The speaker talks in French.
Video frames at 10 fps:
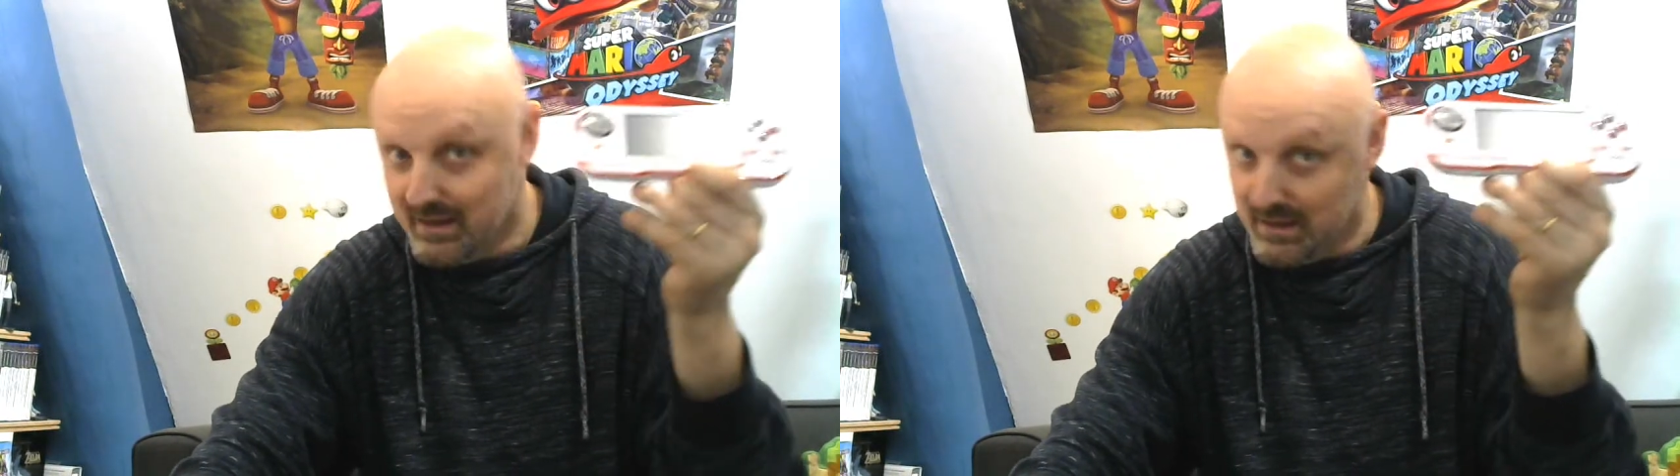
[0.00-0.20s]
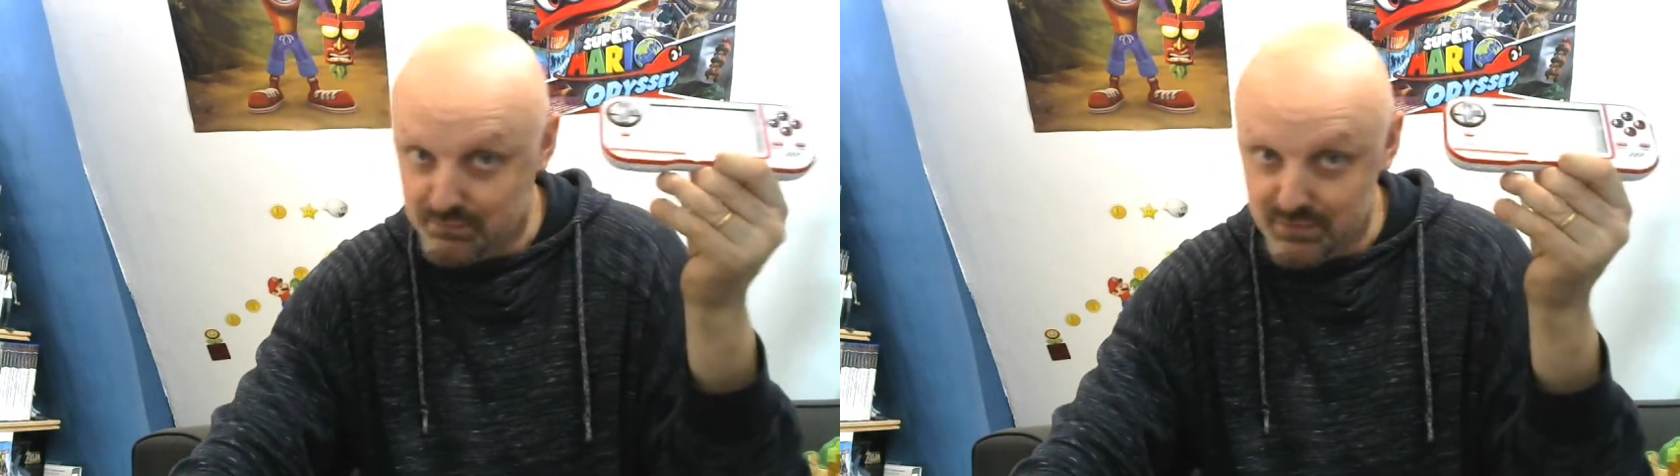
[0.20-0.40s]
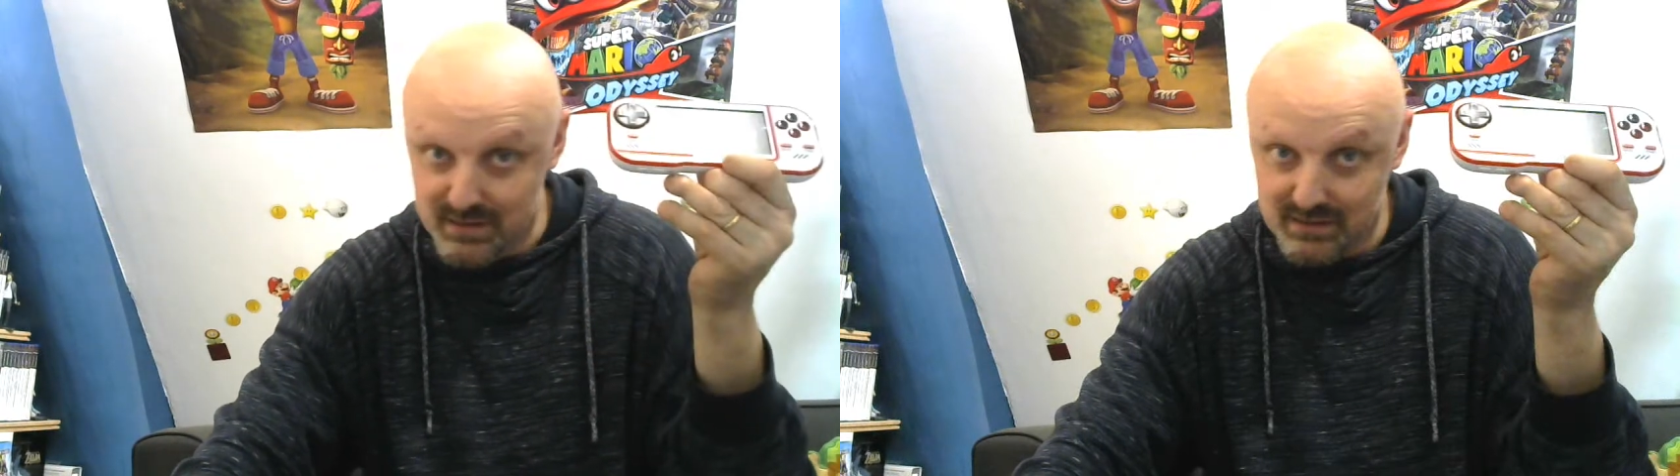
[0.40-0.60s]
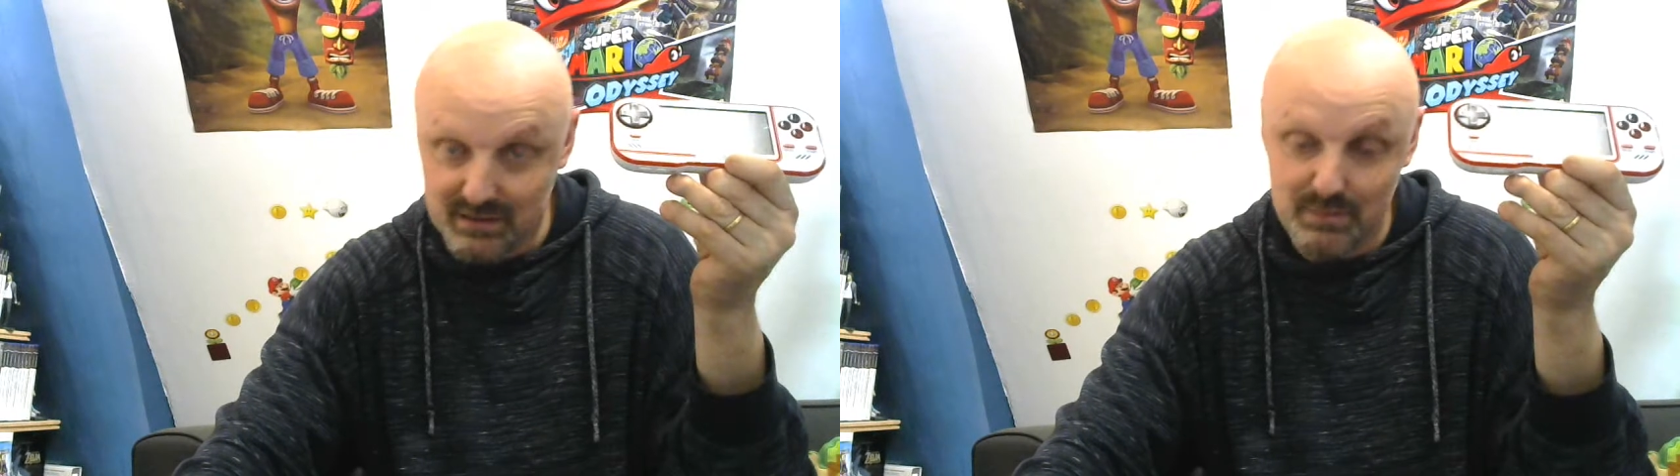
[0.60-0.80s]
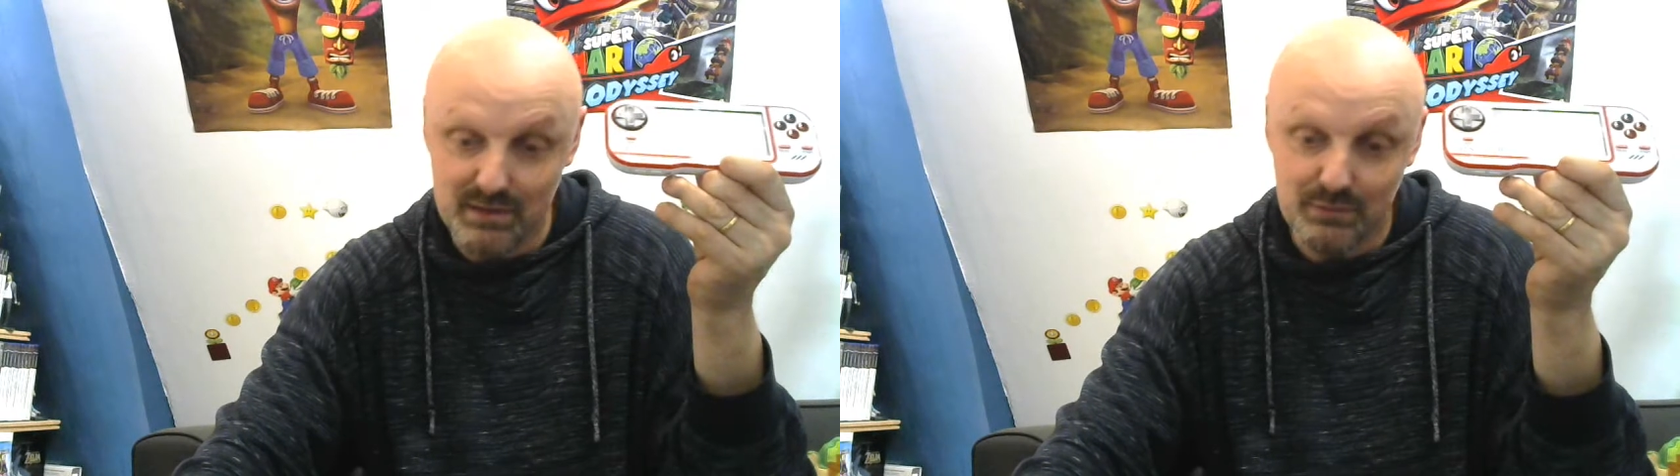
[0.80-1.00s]
et puis à
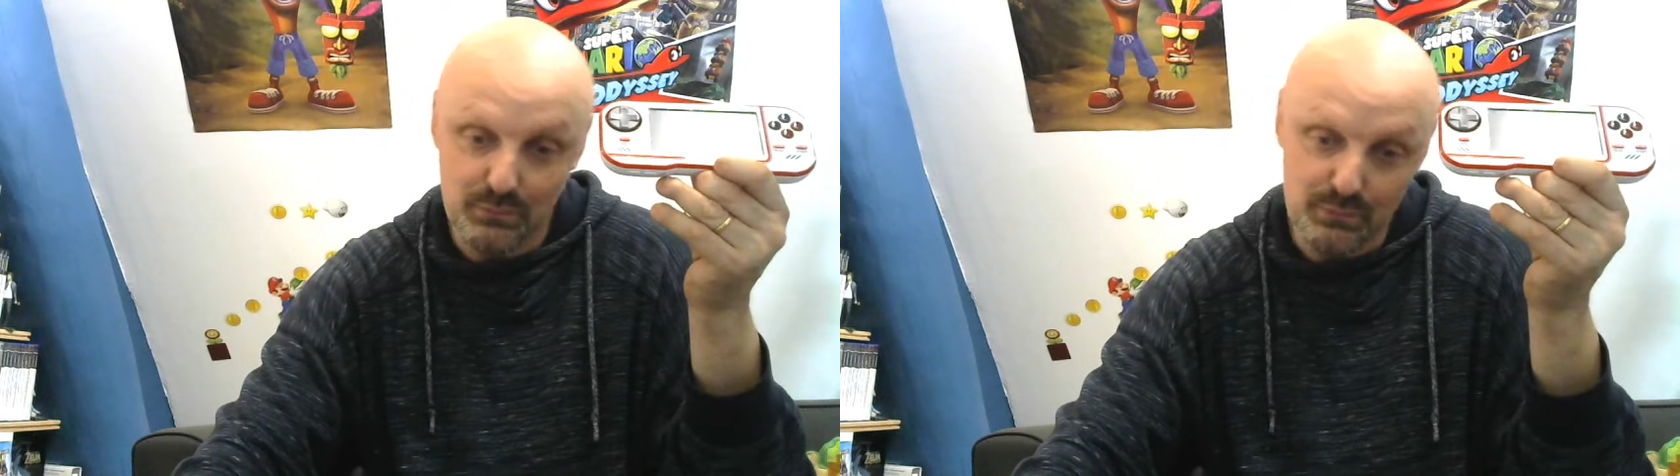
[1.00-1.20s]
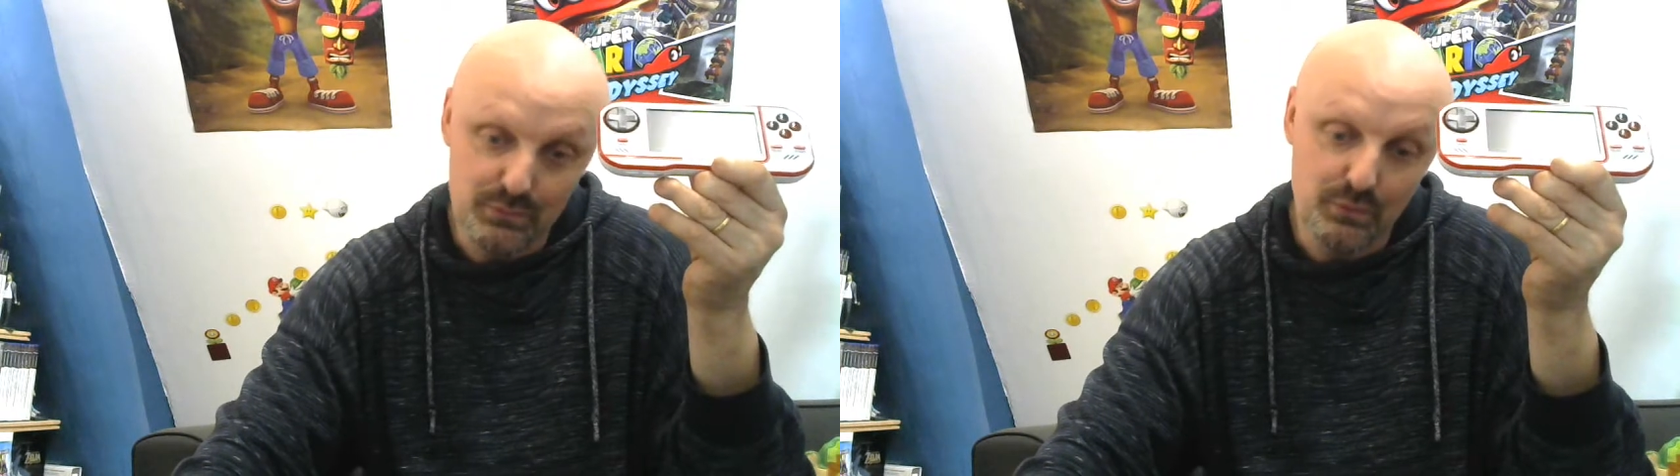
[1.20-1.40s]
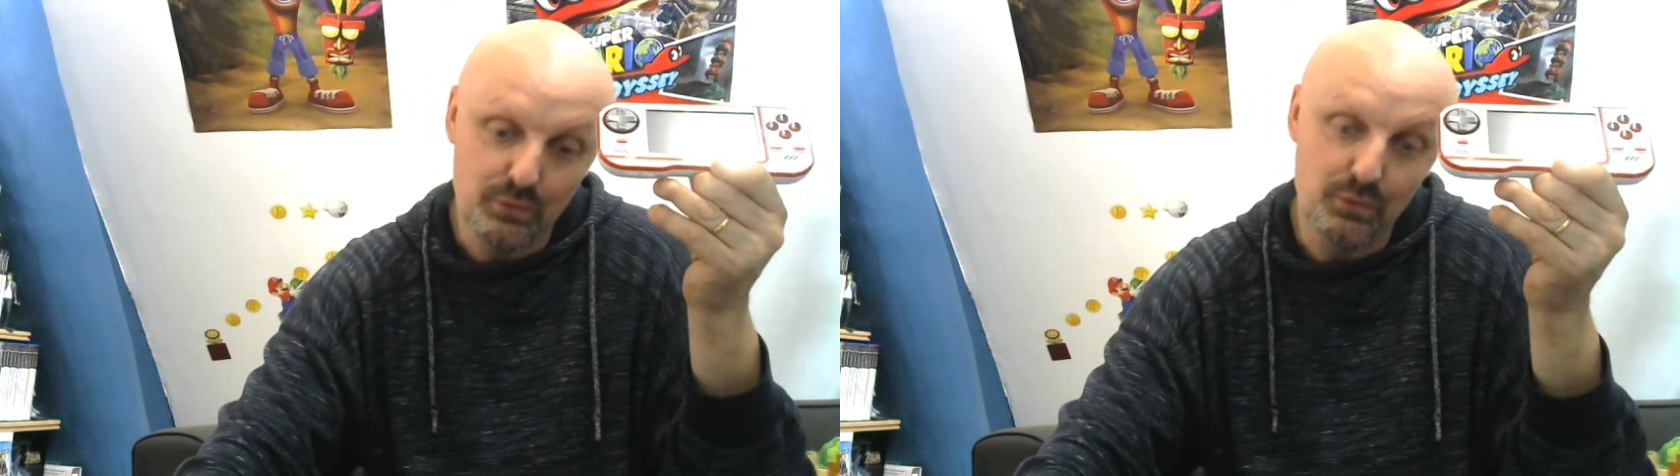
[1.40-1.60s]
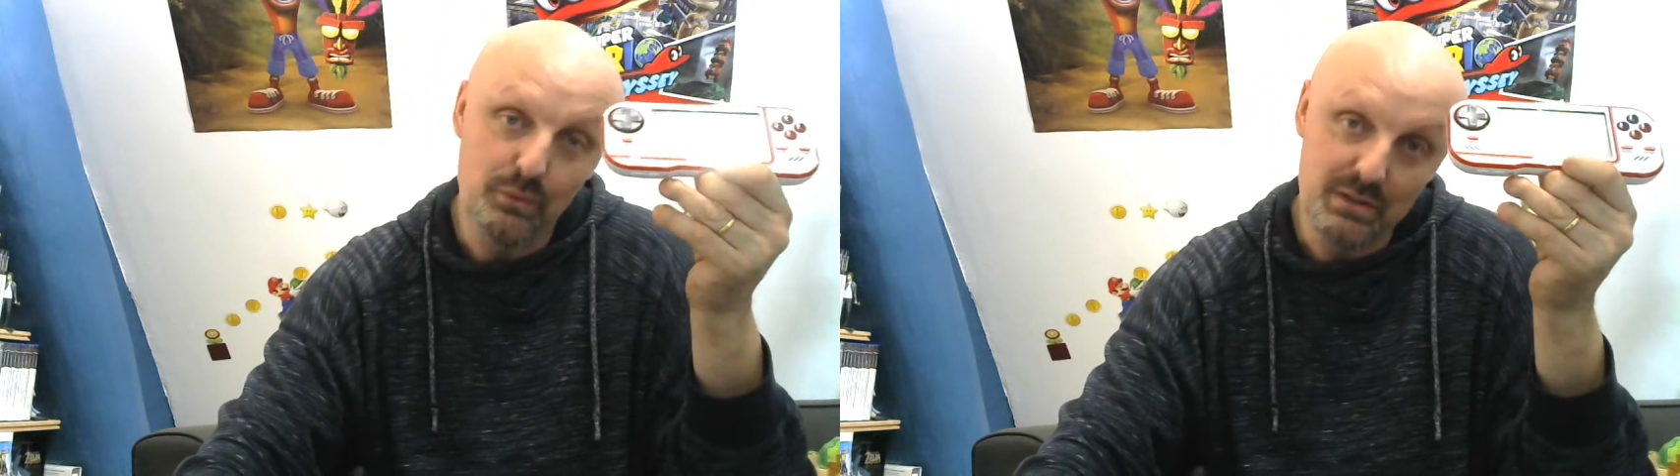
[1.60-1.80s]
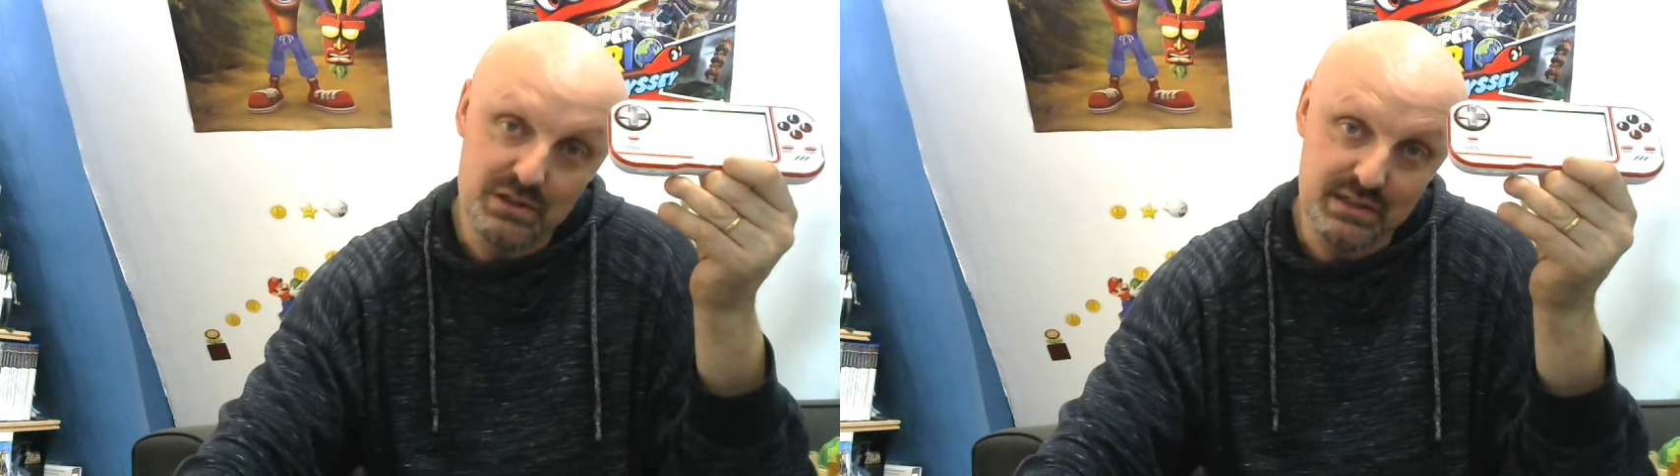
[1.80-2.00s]
très bientôt sur euh,
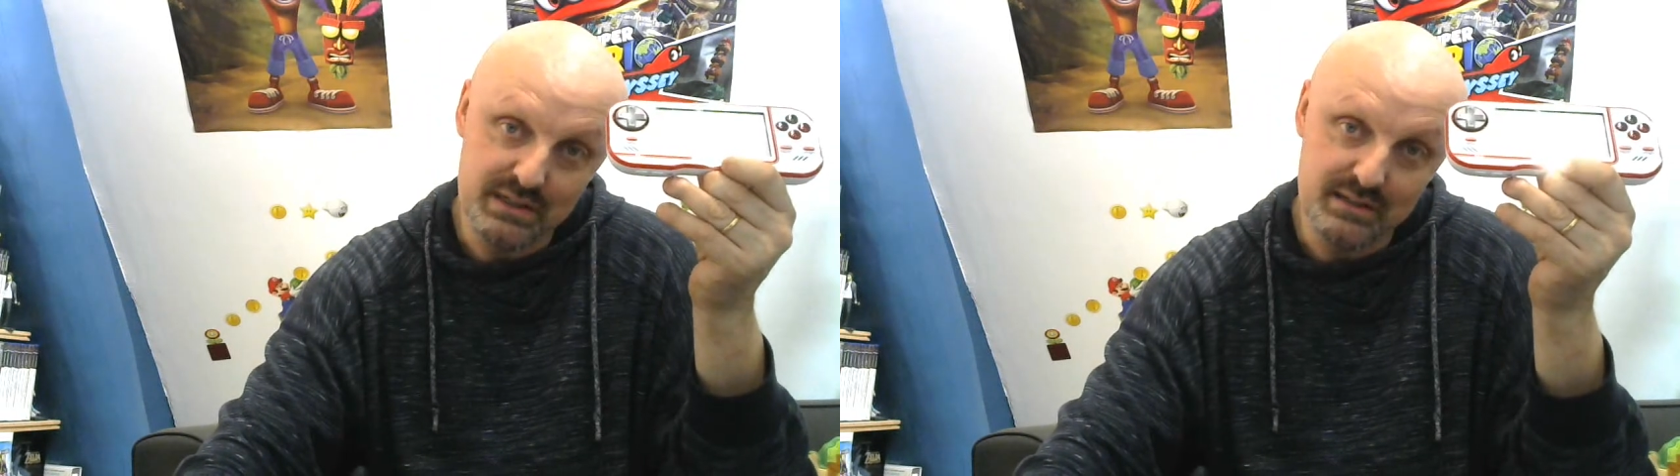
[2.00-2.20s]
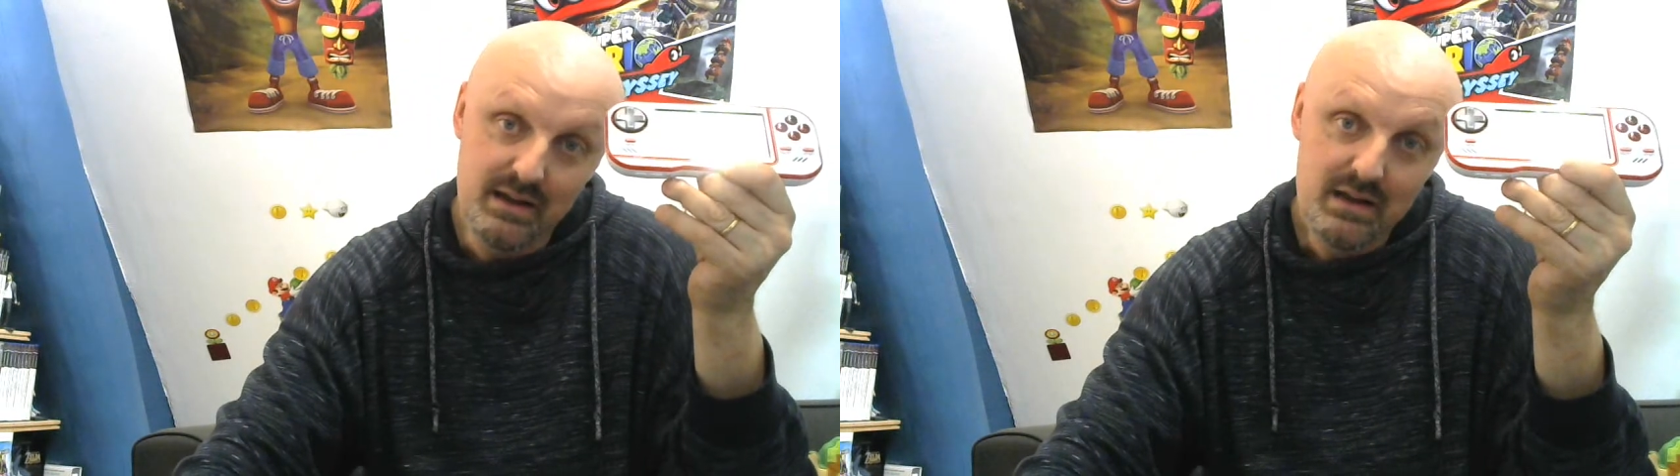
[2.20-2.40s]
ma chaîne.